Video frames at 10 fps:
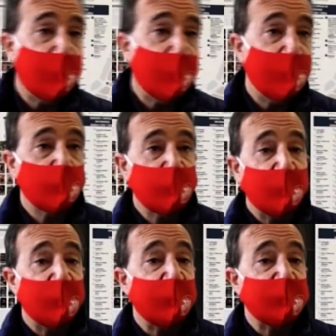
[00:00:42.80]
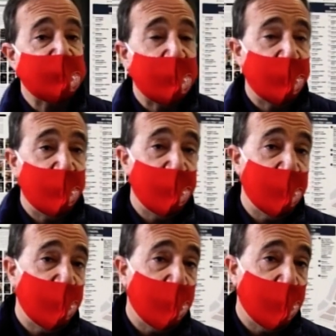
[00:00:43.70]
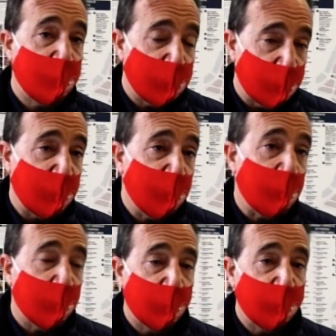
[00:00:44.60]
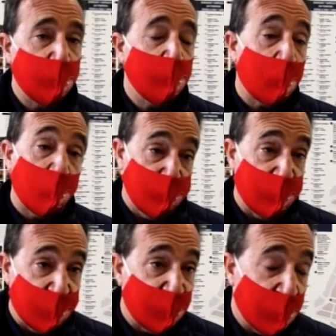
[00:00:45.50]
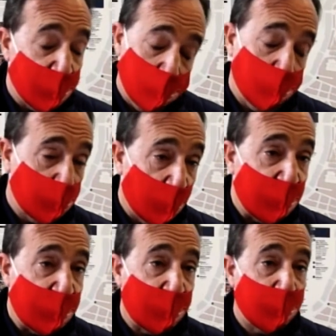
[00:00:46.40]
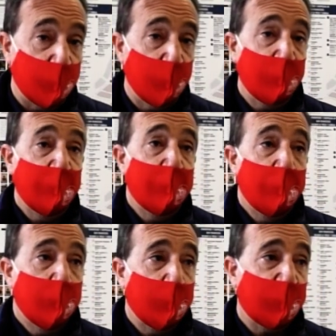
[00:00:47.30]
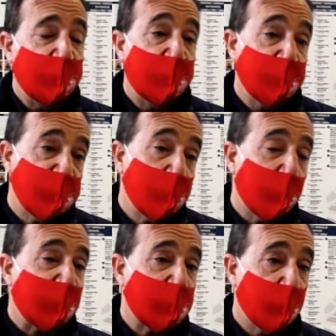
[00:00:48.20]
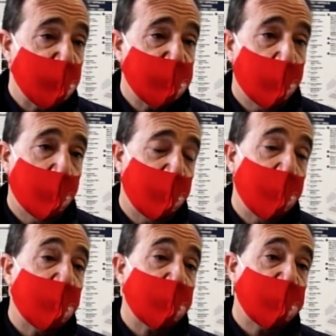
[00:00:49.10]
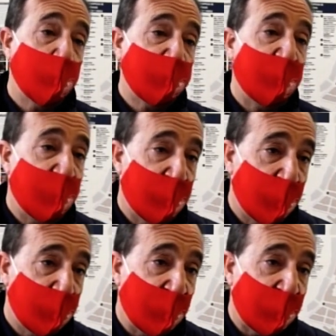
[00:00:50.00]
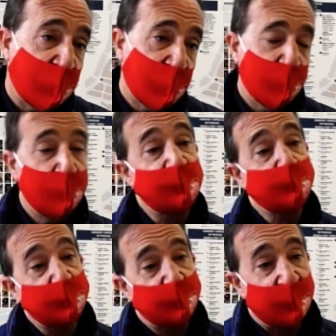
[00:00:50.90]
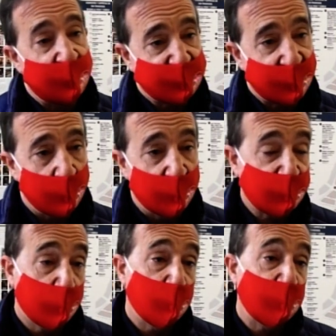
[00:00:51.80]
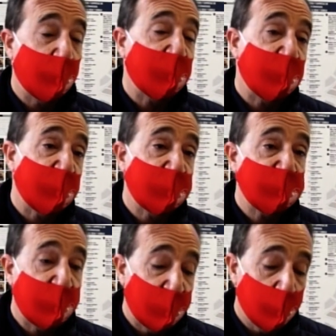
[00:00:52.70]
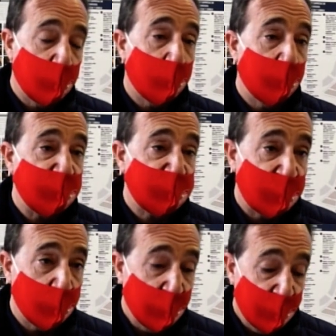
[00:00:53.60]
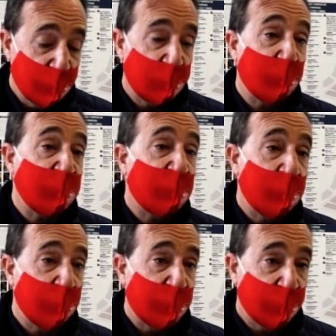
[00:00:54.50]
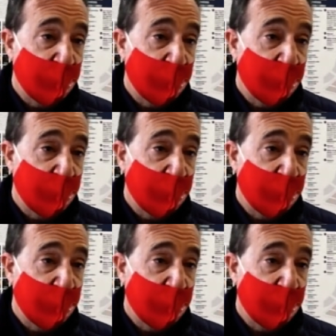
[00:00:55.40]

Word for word: La hostelería está, eh, primero, eh, un poco enfadada, con toda la razón, porque siempre pasa lo mismo. Primero se opta al cerrar y después vienen las ayudas, cuando el tema tenía que estar un poco pensado que vayan a la par.